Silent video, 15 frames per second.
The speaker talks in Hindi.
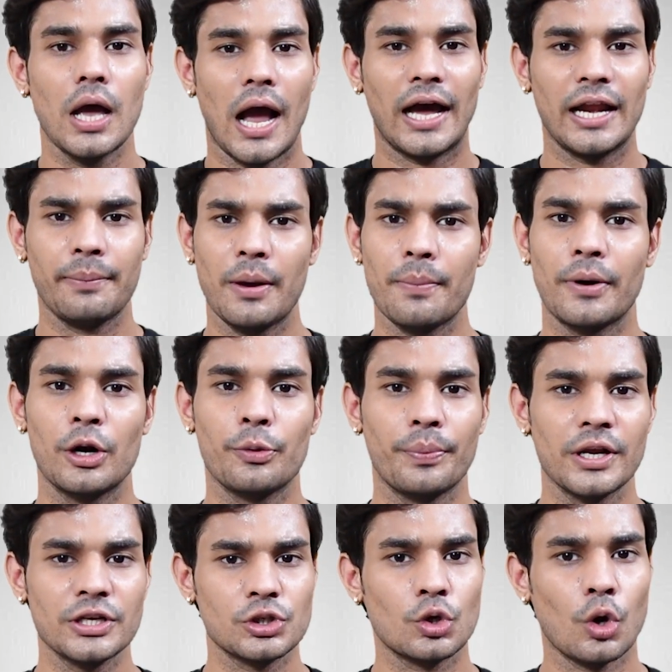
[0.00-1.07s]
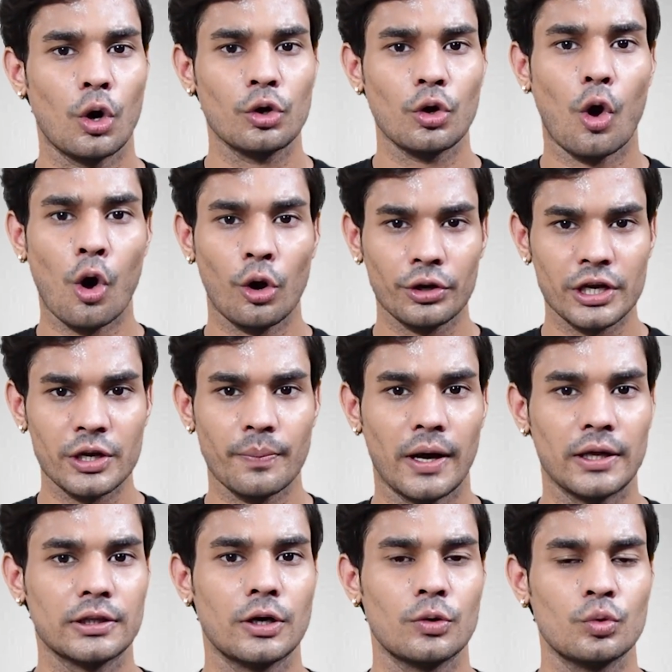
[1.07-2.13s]
अगर मैं प्रेस डॉट और की
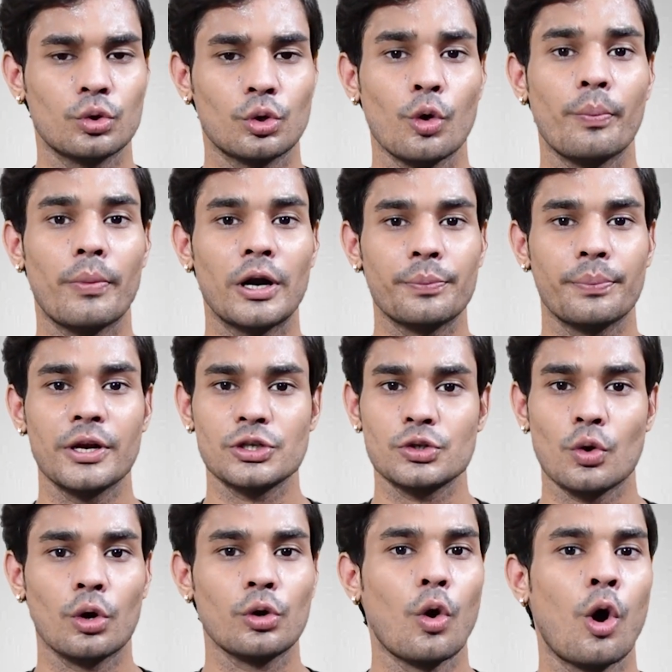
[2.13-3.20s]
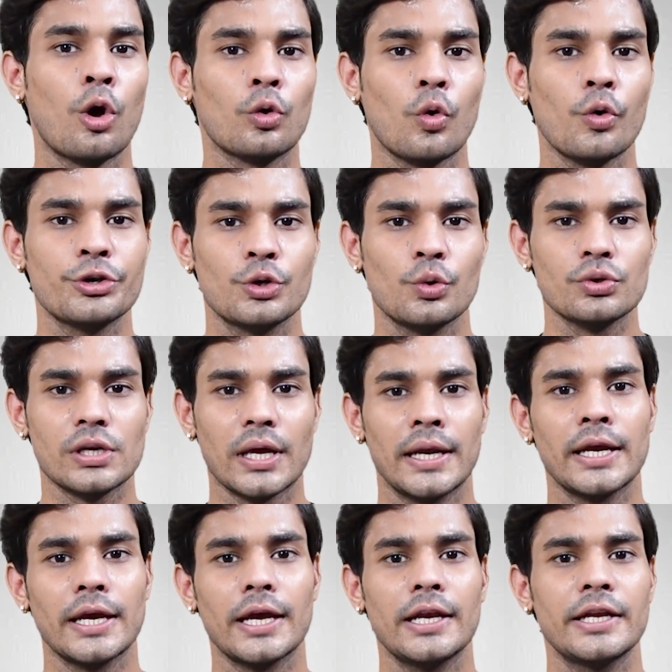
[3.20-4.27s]
बात करूं तो प्रेस डॉट और को यूज़
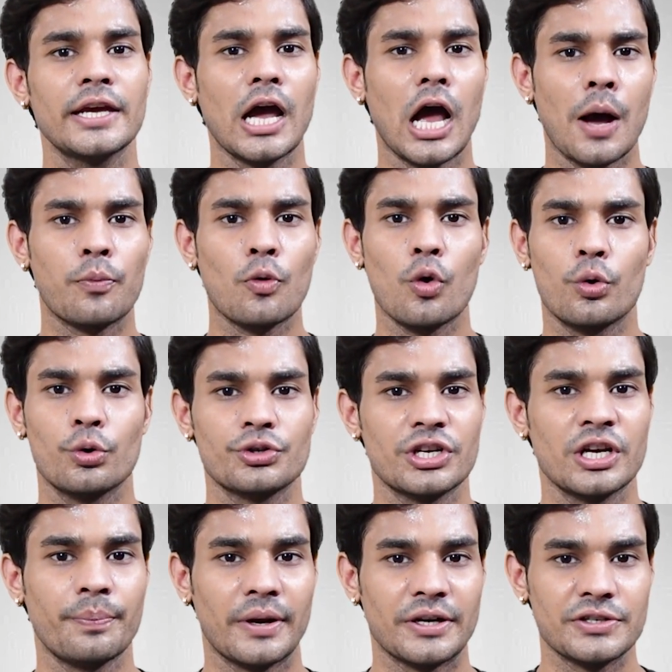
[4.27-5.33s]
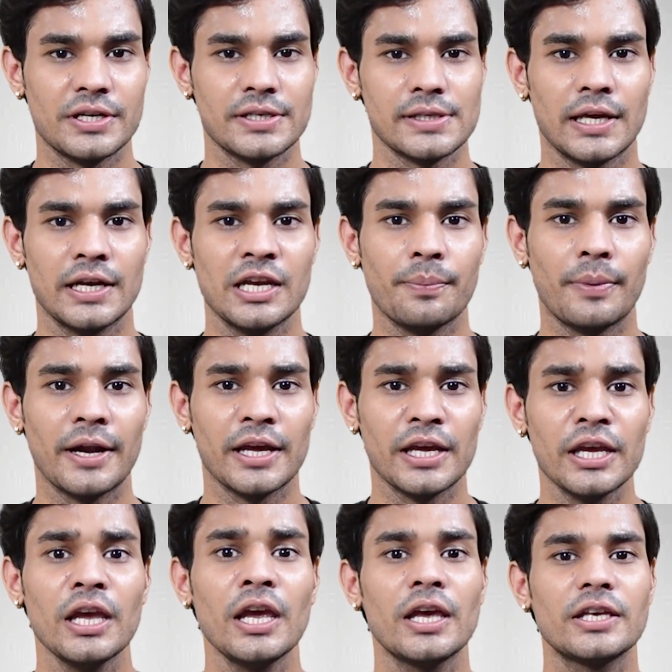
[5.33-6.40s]
करने के लिए आपको होस्टिंग परचेस करनी
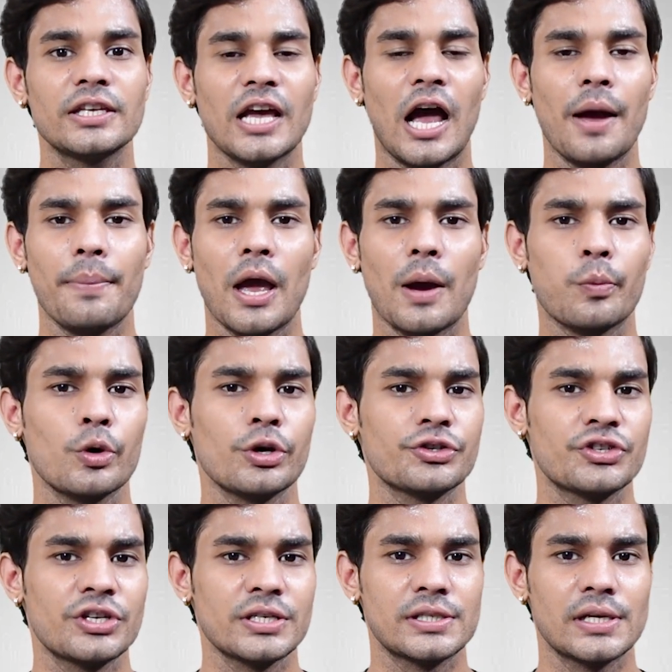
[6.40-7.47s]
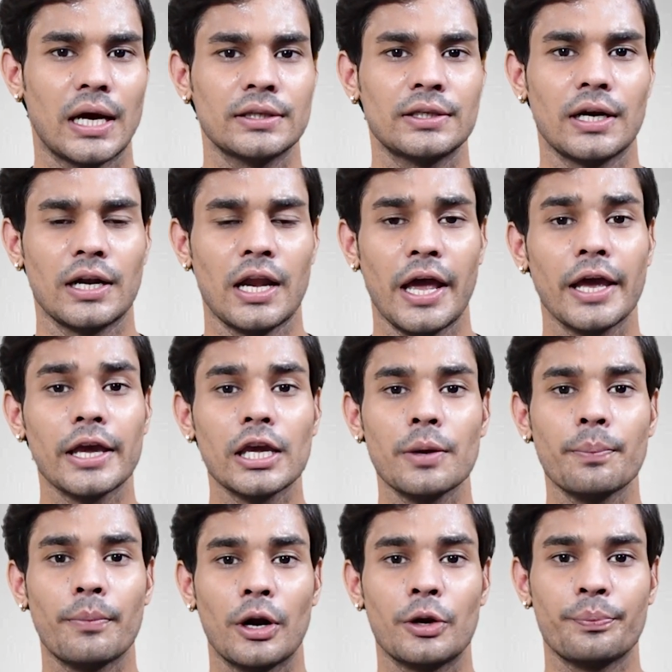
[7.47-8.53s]
पड़ेगी यहाँ पे आपको एक चीज़ याद रखना है
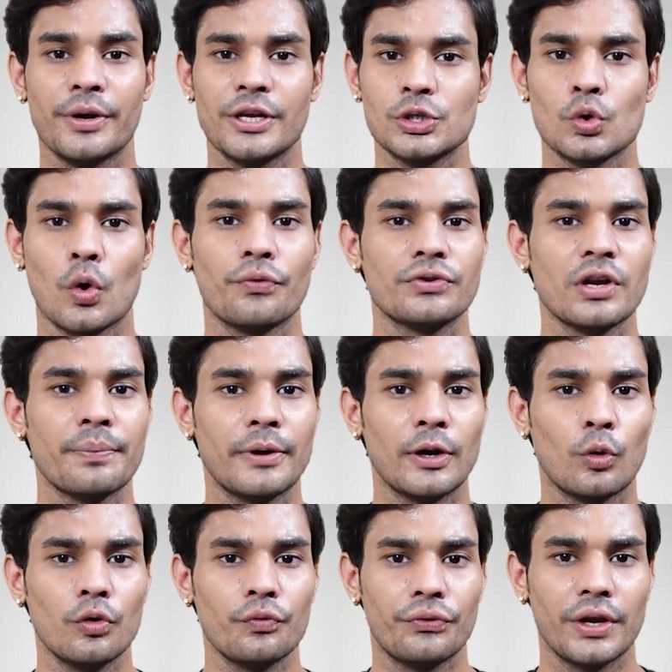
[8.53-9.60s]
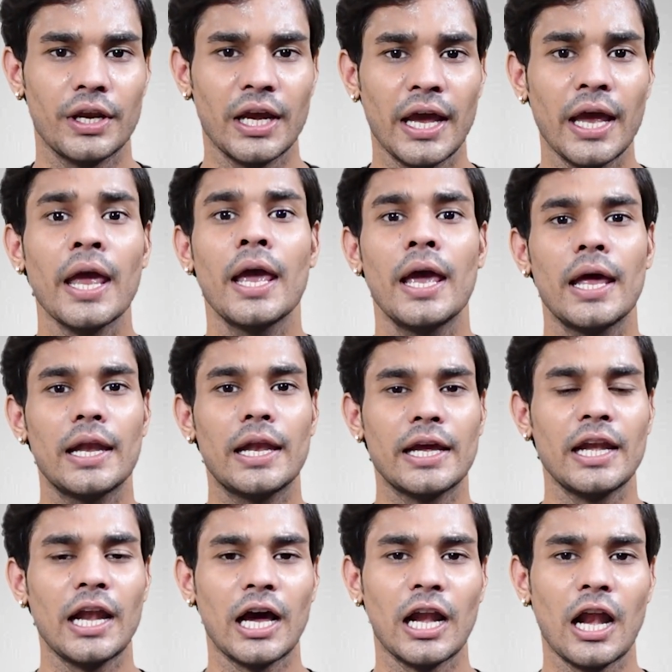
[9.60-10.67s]
कि प्रेस सॉफ्टवेयर बिल्कुल फ्री है
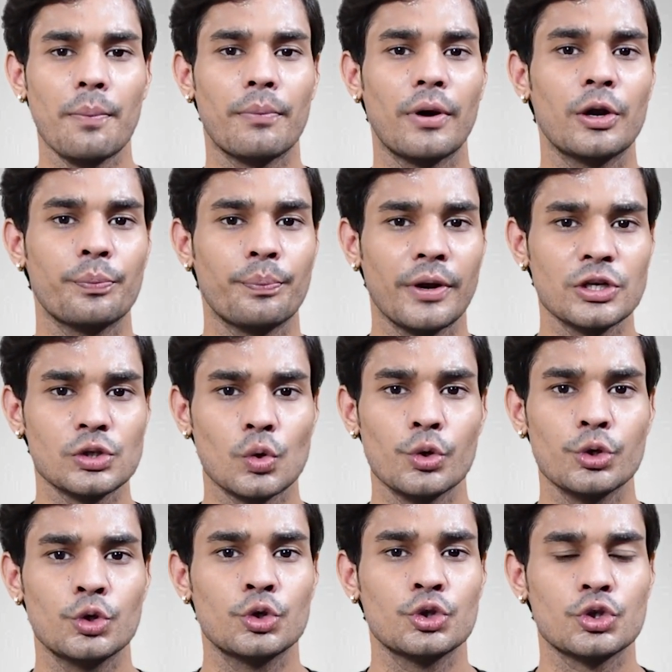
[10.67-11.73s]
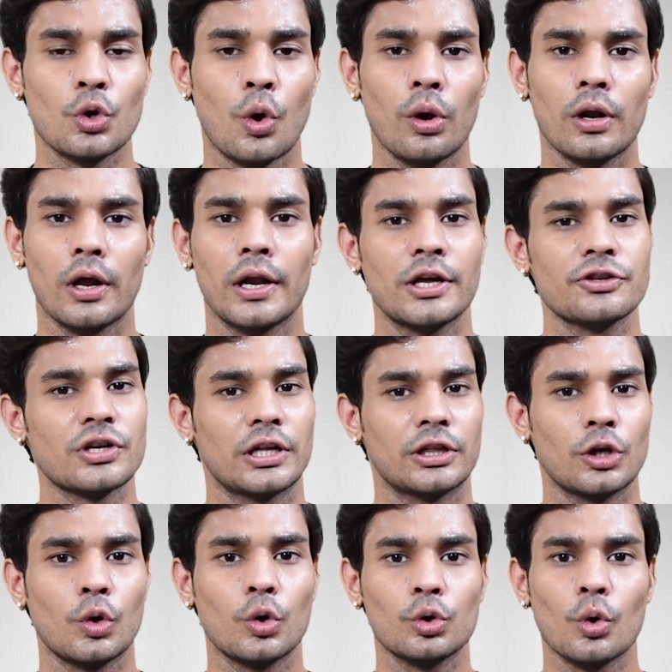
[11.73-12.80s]
लेकिन अगर आप प्रेस को इंस्टॉल करना
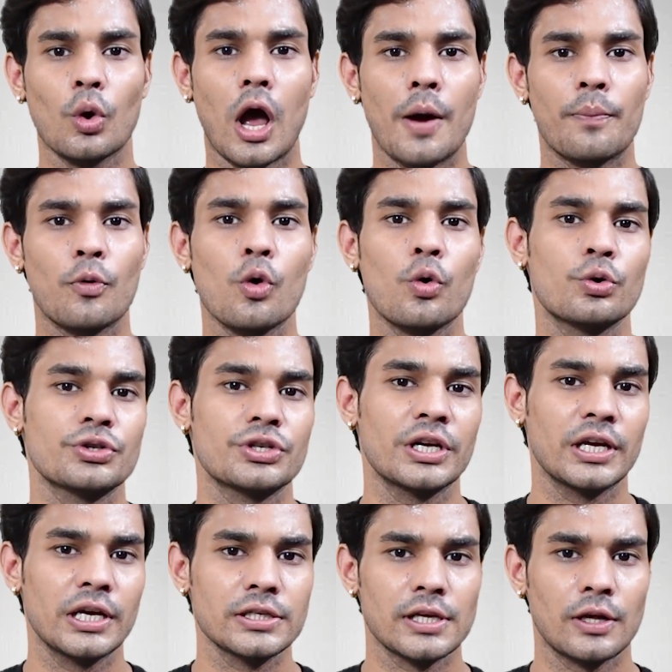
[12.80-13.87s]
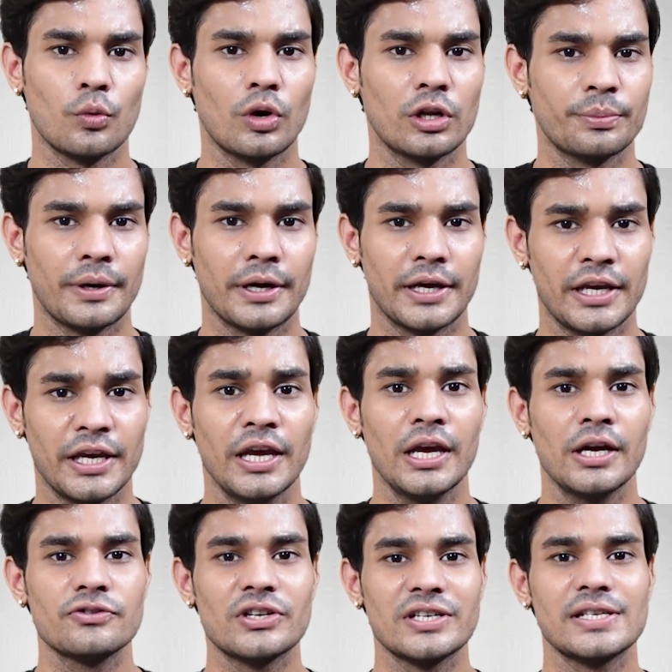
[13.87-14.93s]
चाहते हो तो आपको होस्टिंग की ज़रूरत पड़ेगी
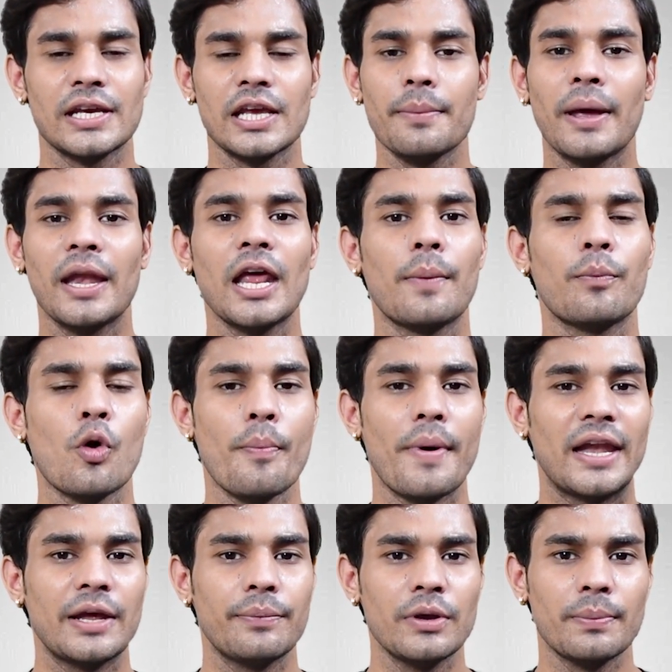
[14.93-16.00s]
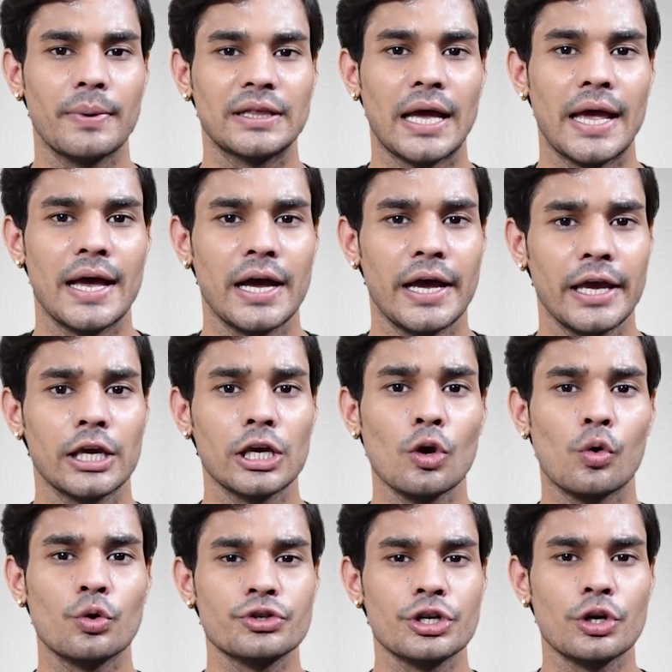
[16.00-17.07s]
जैसे कि मैंने आपको पहले भी बताया है कि
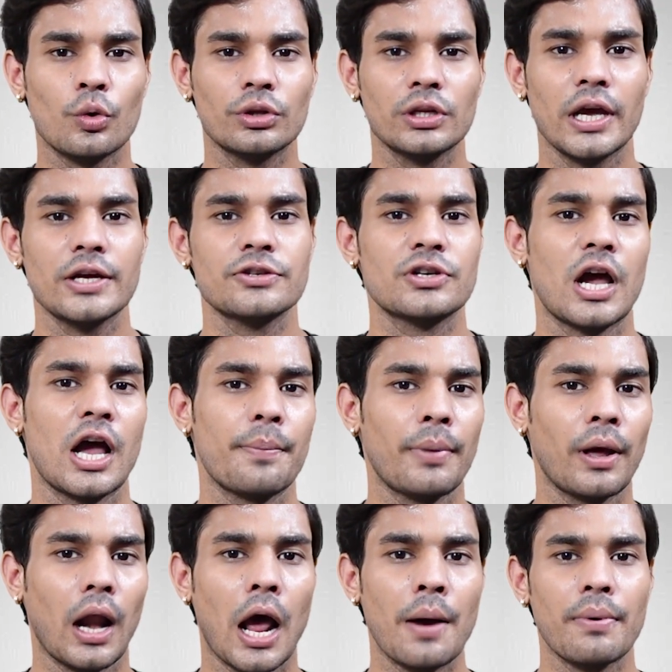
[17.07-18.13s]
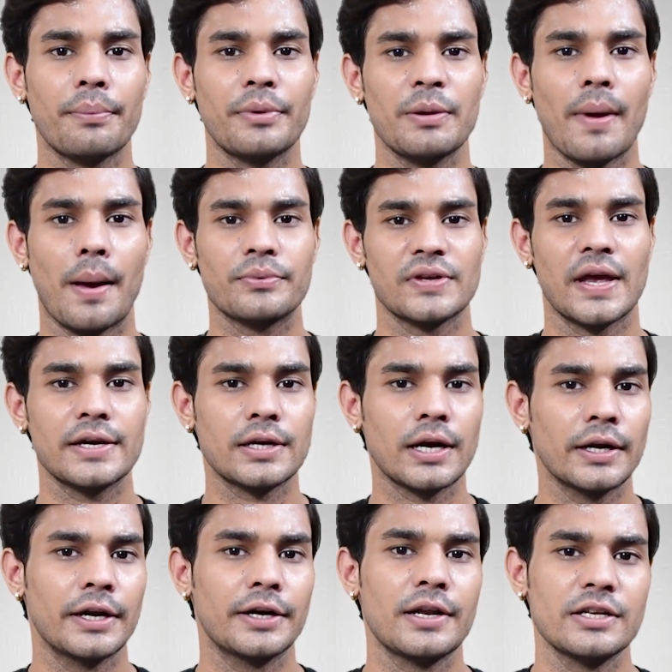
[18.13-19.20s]
होस्टिंग होती है जहाँ पर आप अपनी वेबसाइट
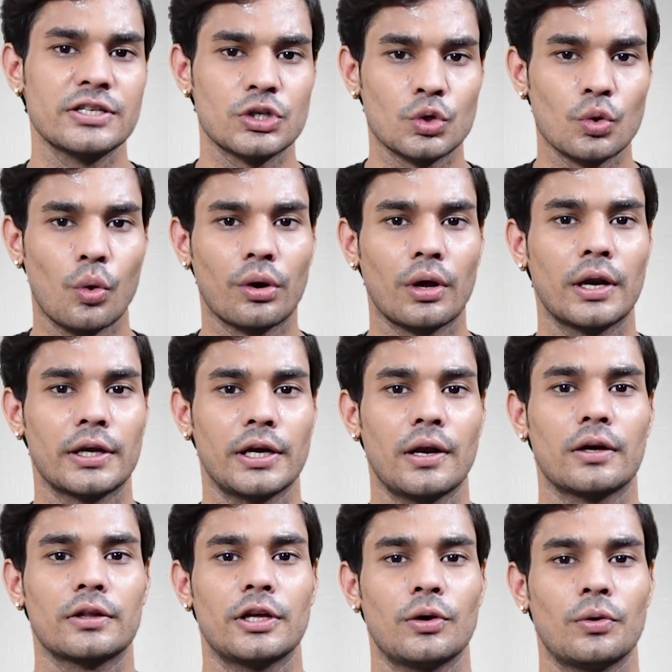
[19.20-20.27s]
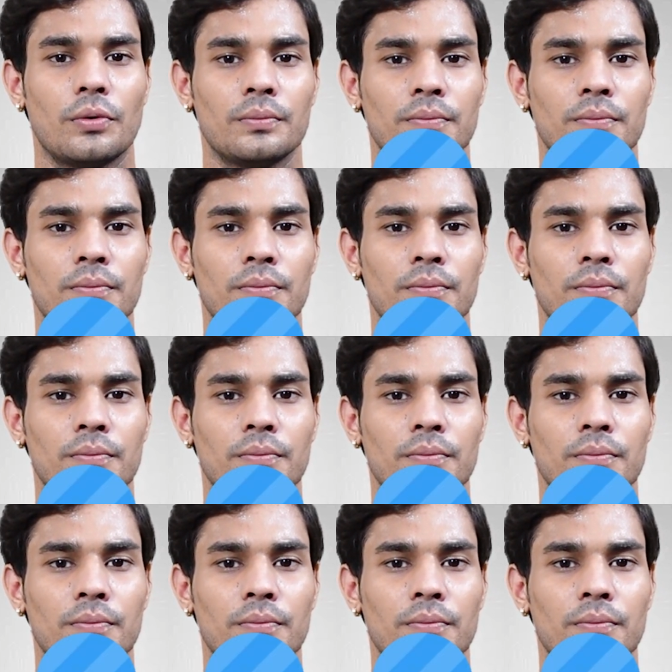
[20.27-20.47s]
का डेटा स्टोर करके रखते हो